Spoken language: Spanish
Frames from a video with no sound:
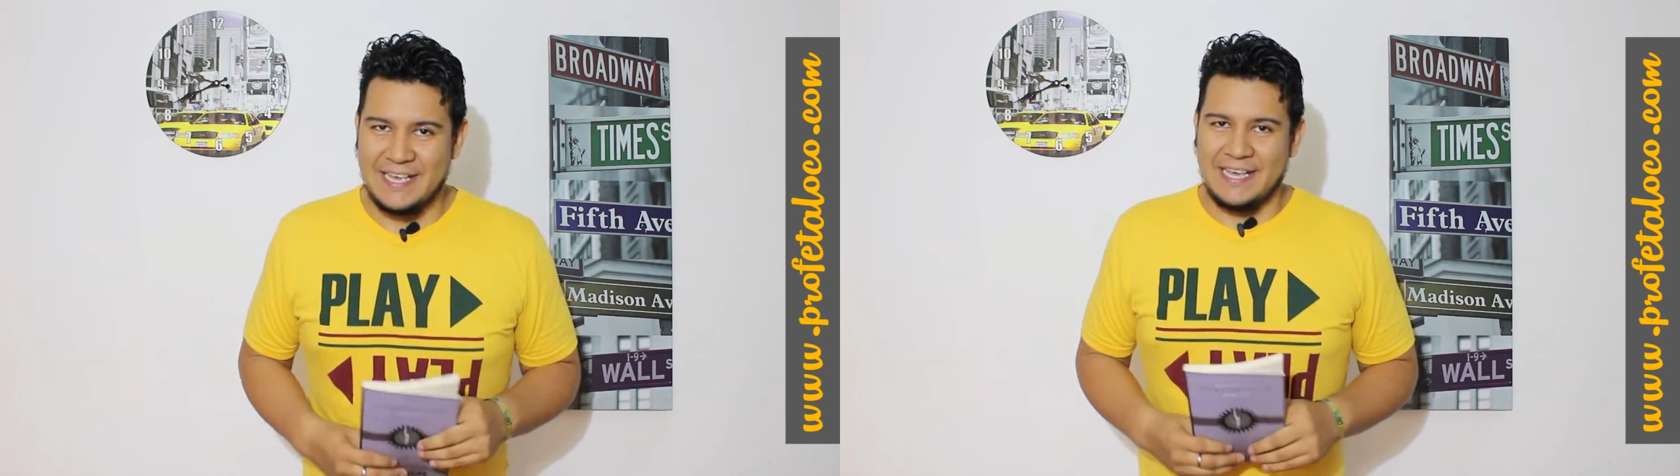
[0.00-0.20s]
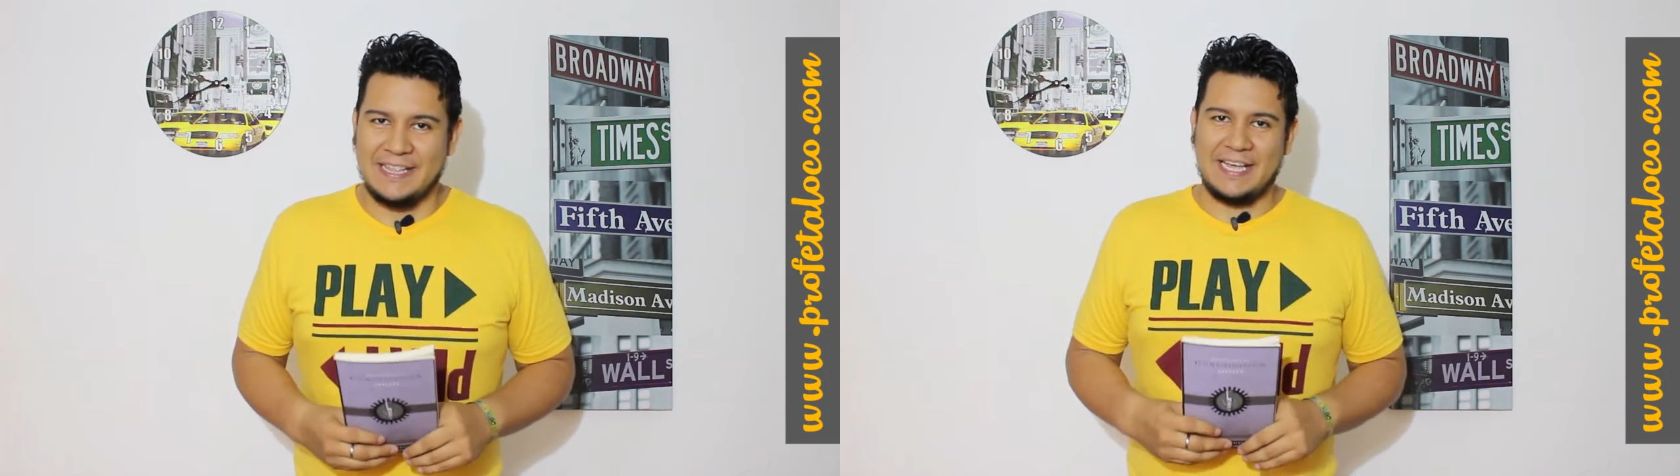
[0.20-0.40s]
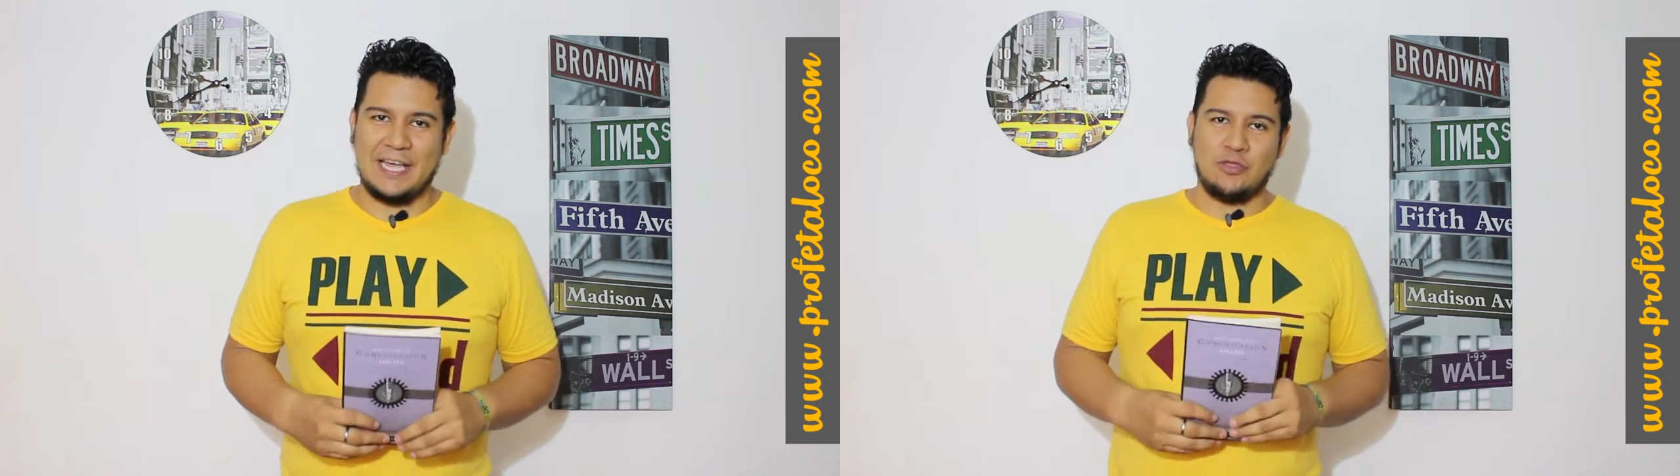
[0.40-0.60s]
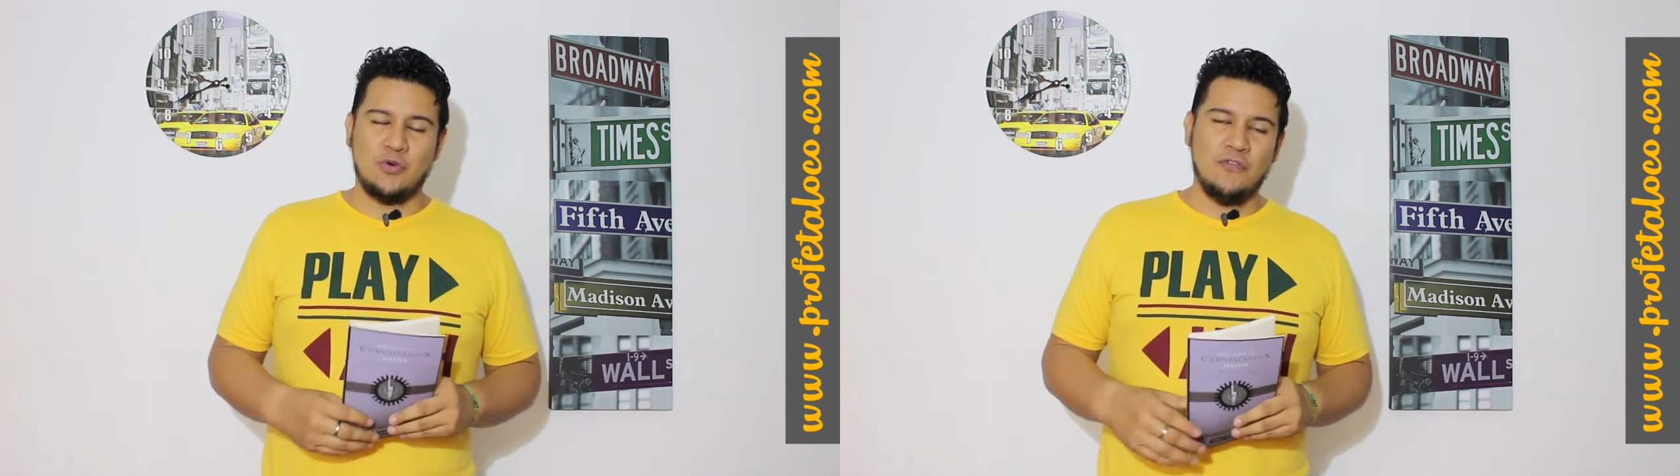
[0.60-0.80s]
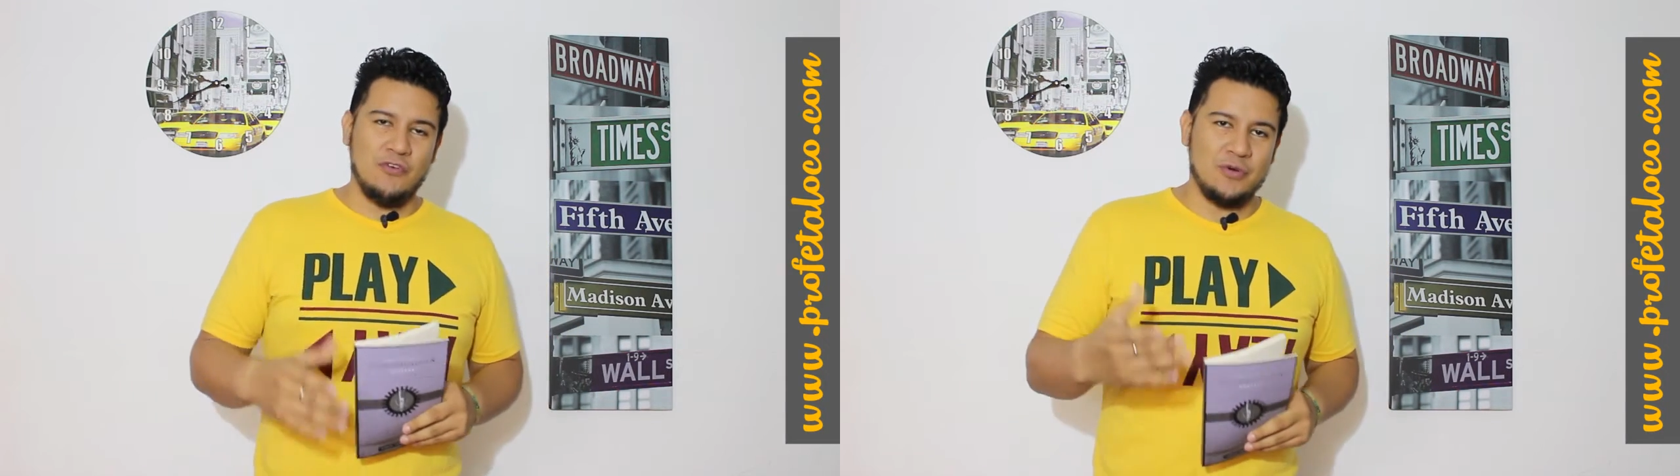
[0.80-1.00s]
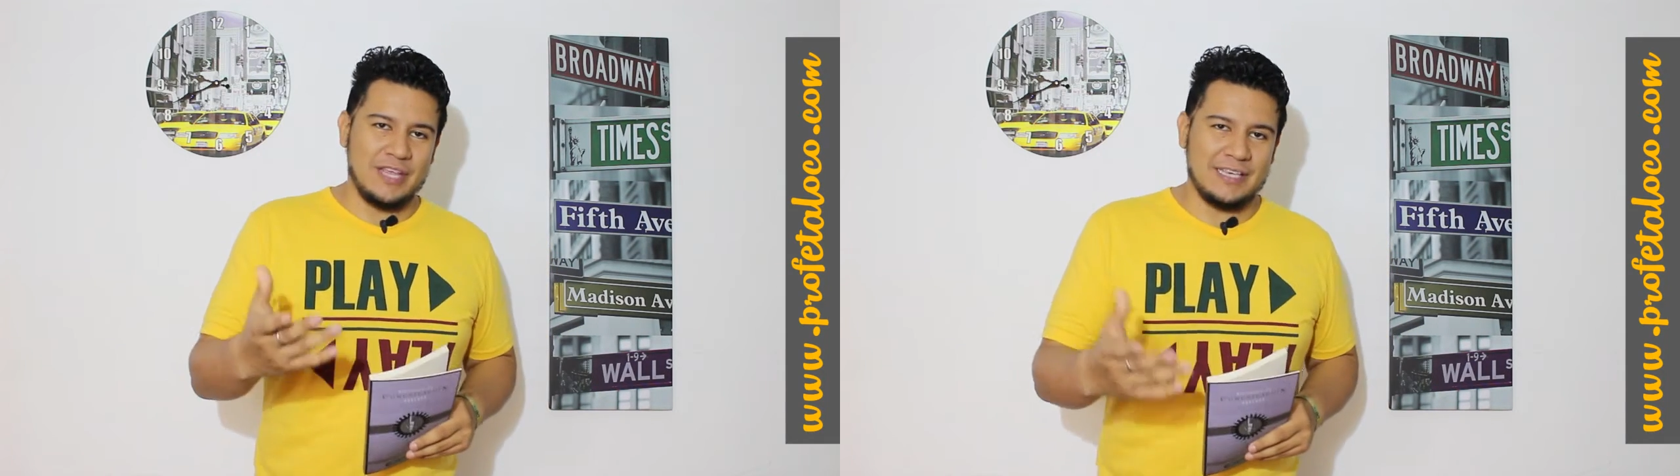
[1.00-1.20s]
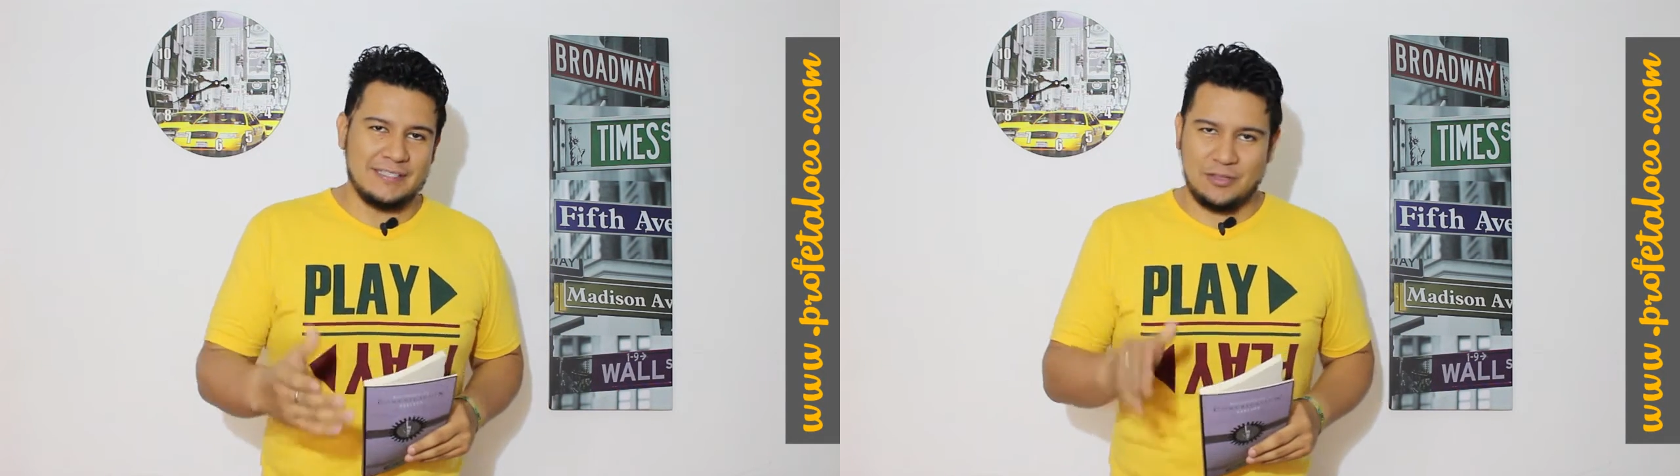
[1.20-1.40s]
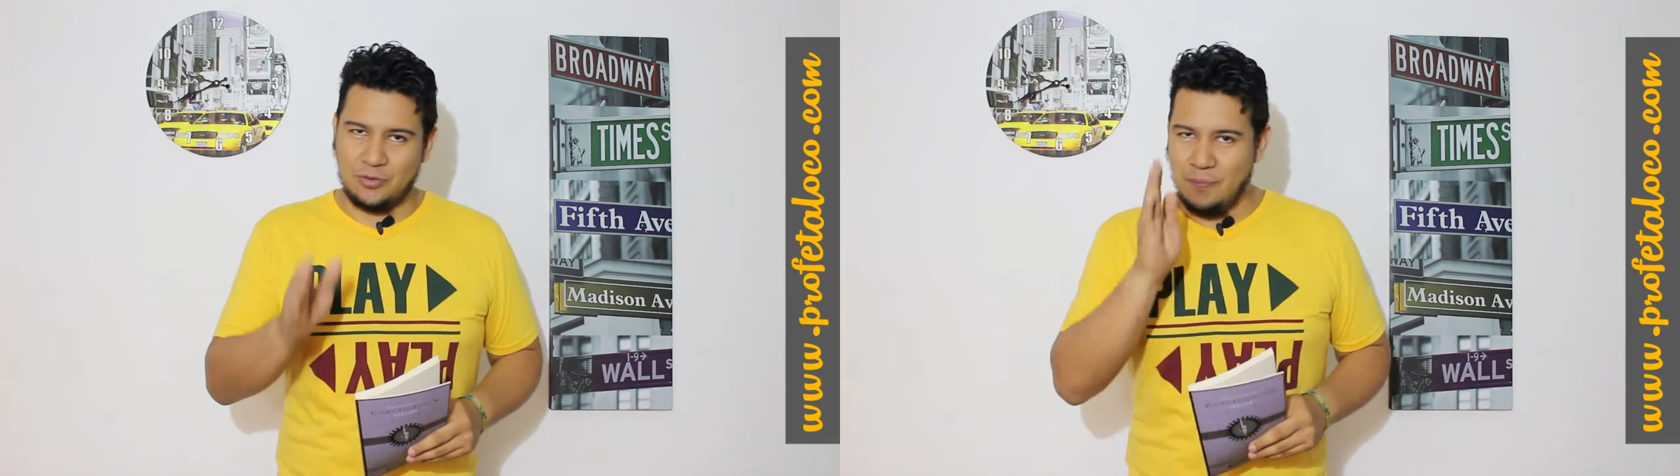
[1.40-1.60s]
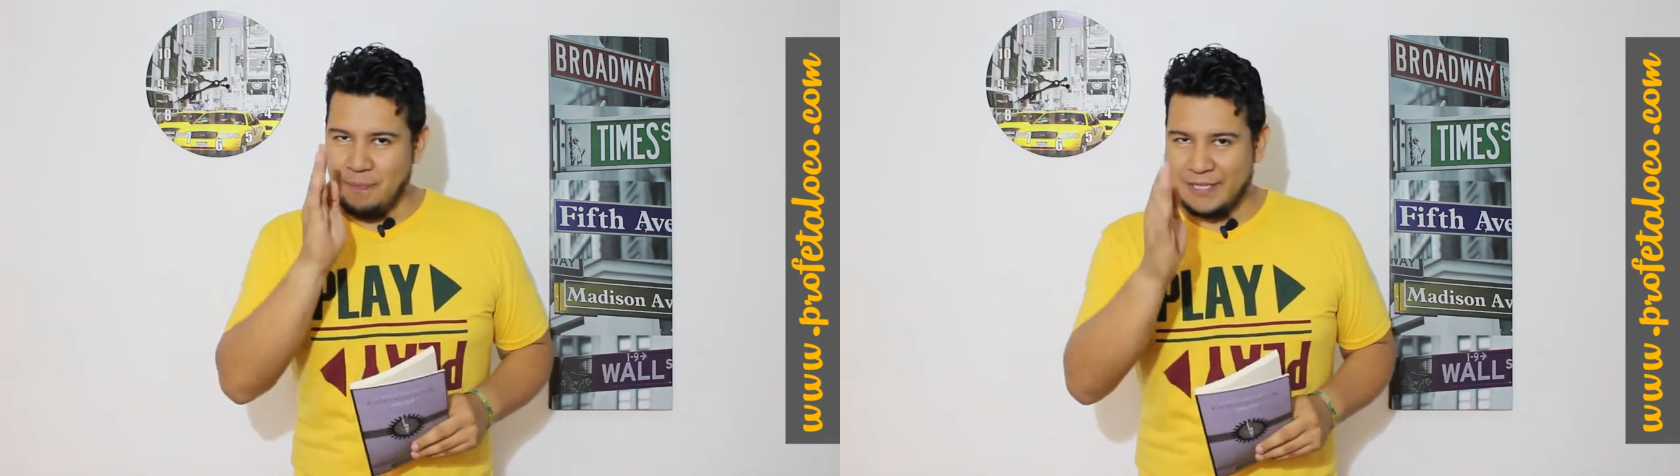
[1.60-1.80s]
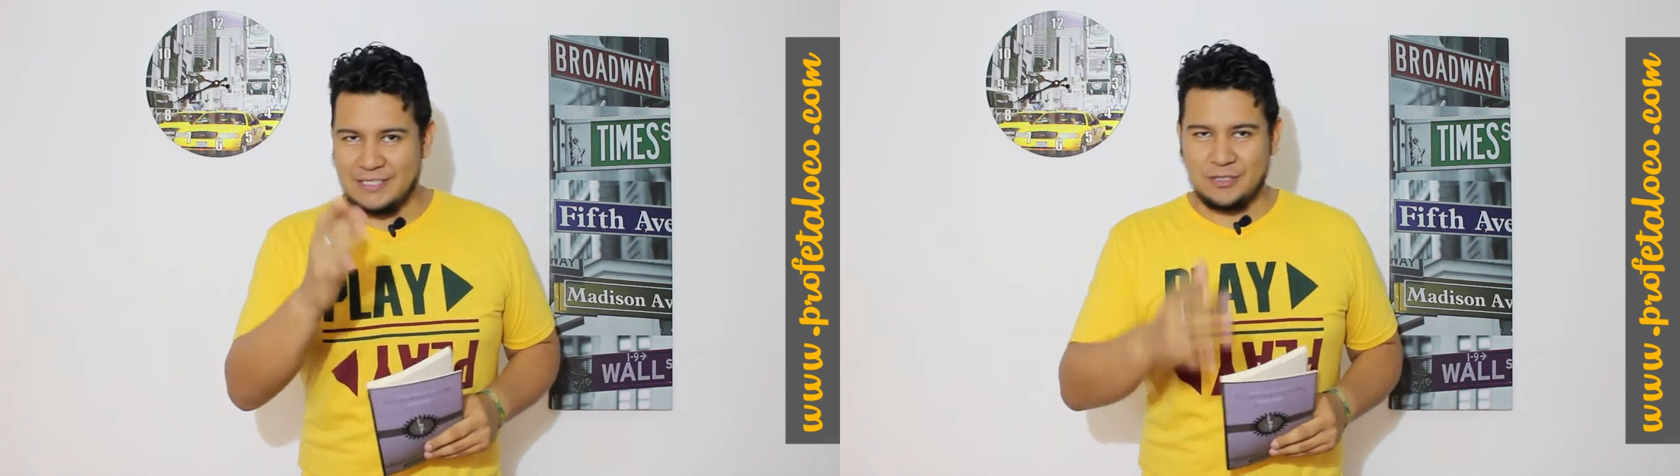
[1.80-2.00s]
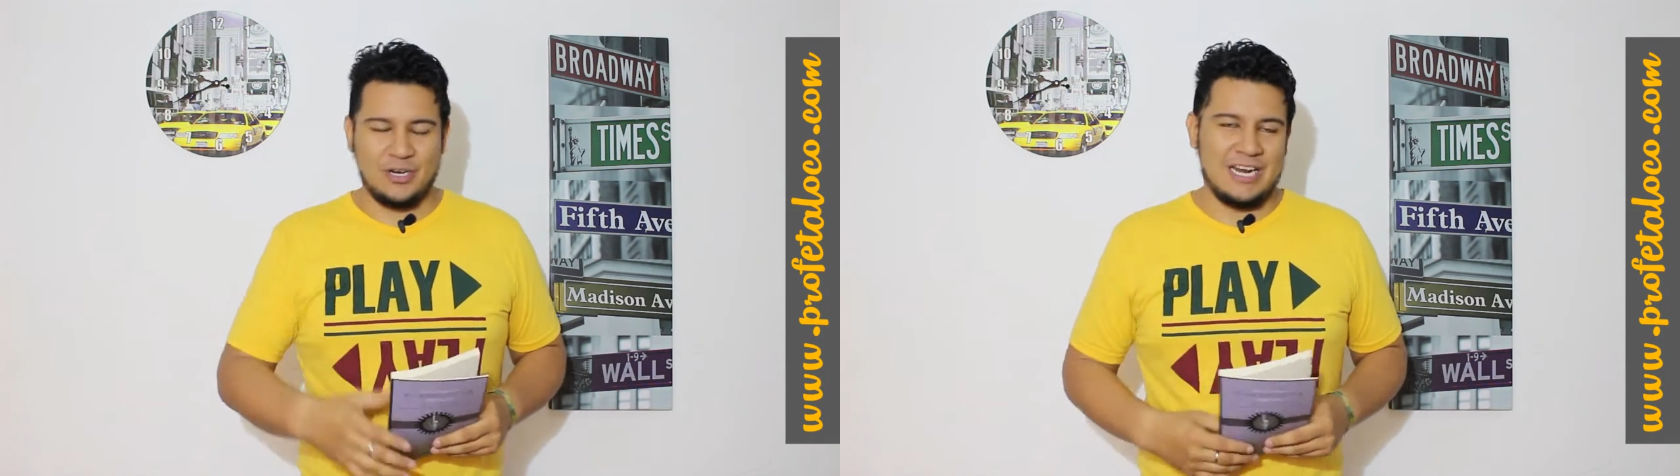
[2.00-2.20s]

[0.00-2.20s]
de que tu fluidez y tu precisión